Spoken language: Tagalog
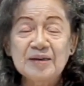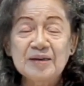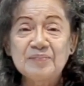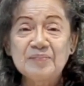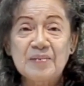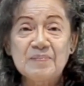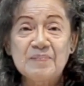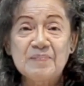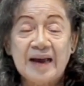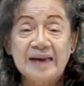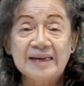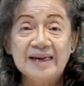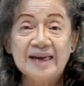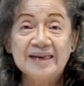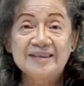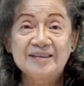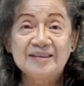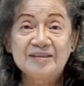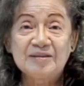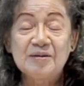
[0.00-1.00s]
hindi ho
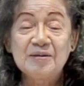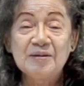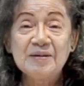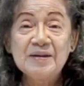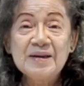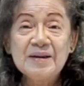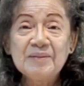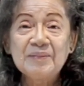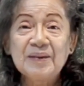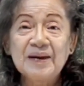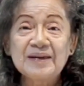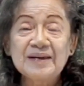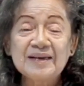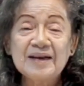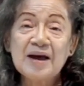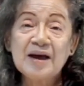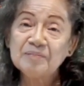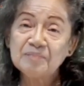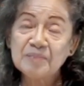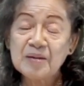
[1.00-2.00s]
nagbabayad, no?
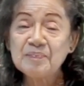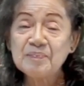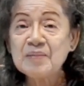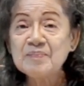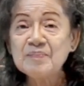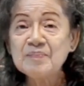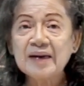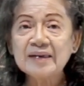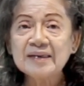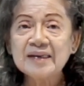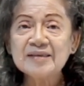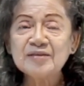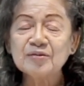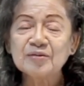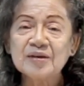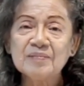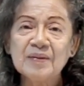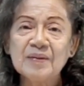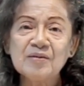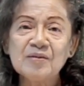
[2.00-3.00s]
Para kahit may
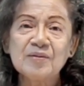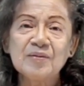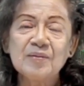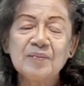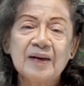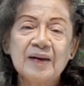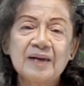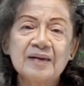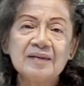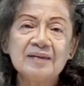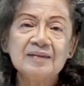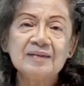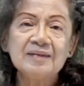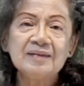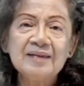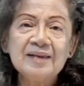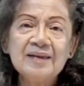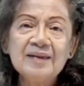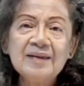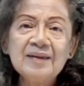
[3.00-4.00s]
pambayad, yung iba ho,
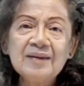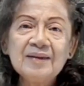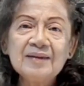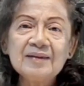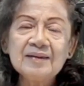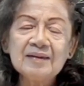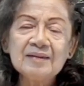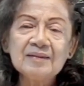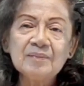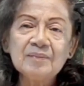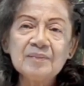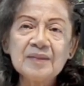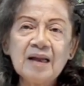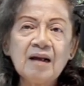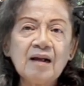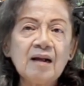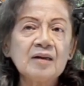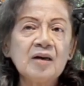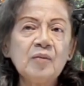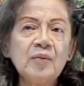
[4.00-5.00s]
parang
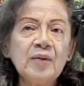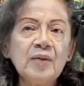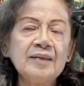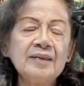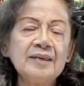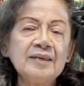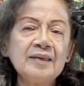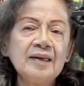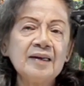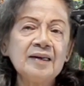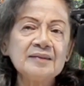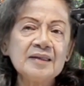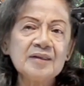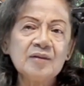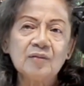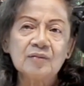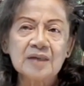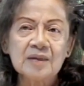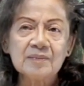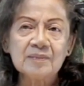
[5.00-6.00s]
nakagawian na
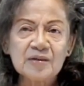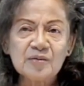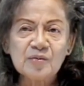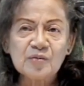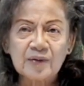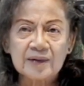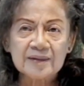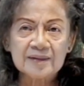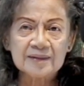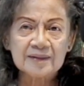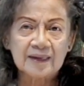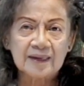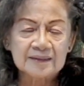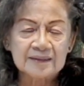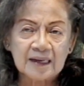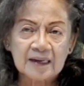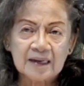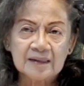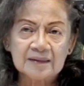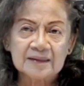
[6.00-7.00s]
yata eh. Huwag naman ho
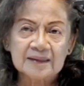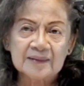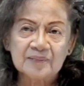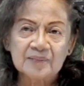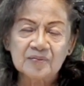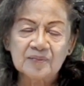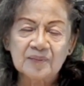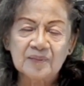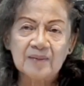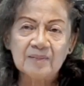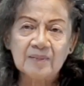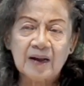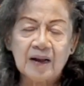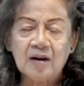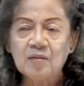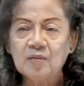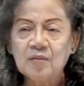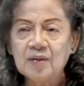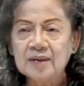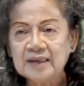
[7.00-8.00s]
kayong ganyan. Hindi po
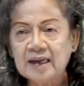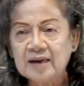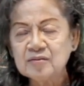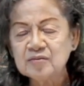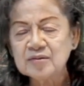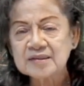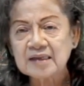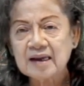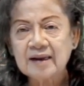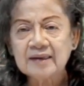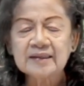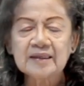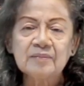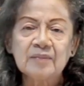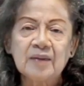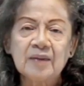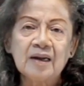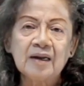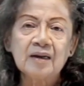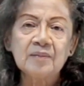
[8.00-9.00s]
ba maawa tayo sa
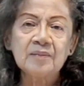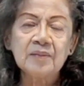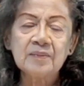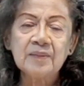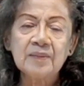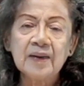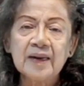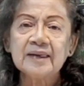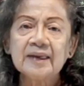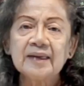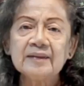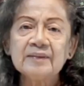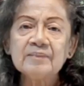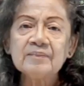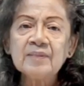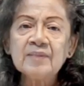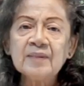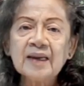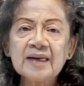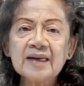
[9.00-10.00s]
ating mga
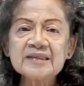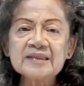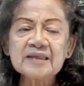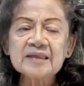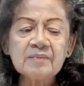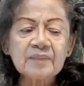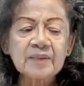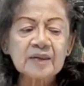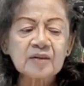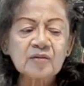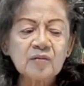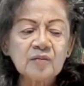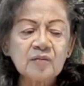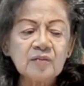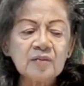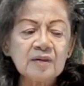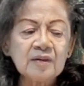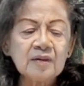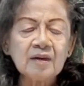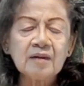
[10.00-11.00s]
kababayan? At
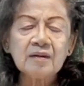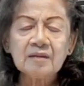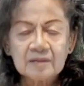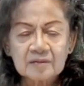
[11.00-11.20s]
syempre, kung,